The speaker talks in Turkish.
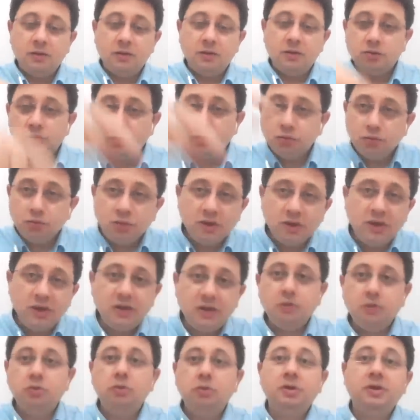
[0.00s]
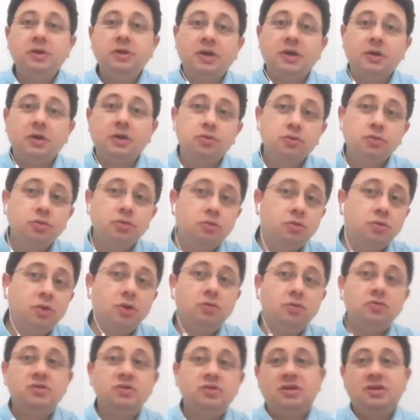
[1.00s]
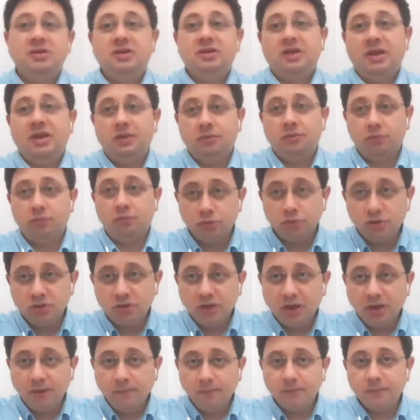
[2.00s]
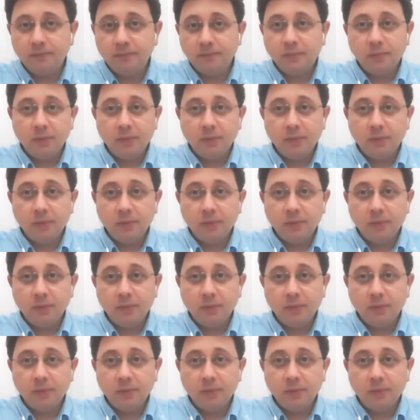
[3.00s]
e, Suriye'yi kullanarak Suriye üzerinden Rusya